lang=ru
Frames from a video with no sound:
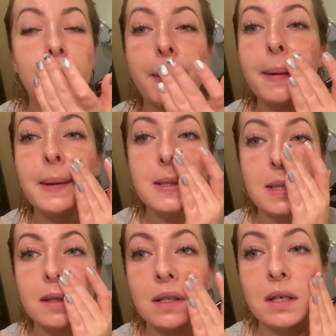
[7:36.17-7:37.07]

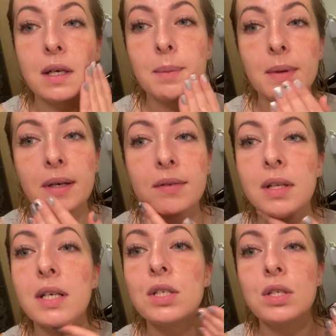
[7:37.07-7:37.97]
Видите, она такая пока
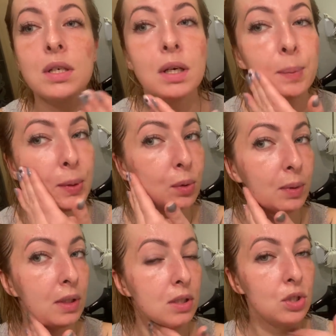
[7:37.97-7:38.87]
влажненькая,
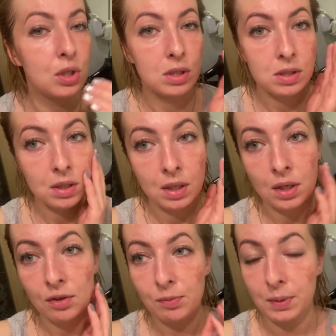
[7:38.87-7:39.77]
потом она сейчас
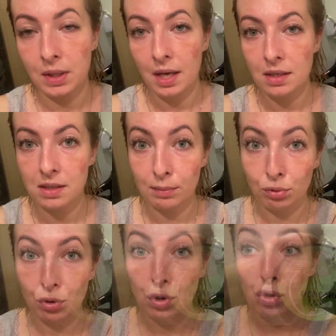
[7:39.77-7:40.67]
впитается,
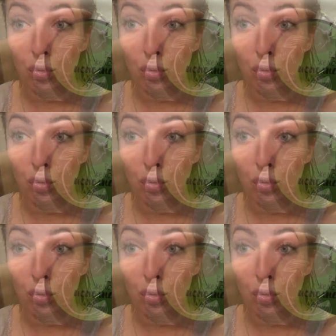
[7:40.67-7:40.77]
будет суп.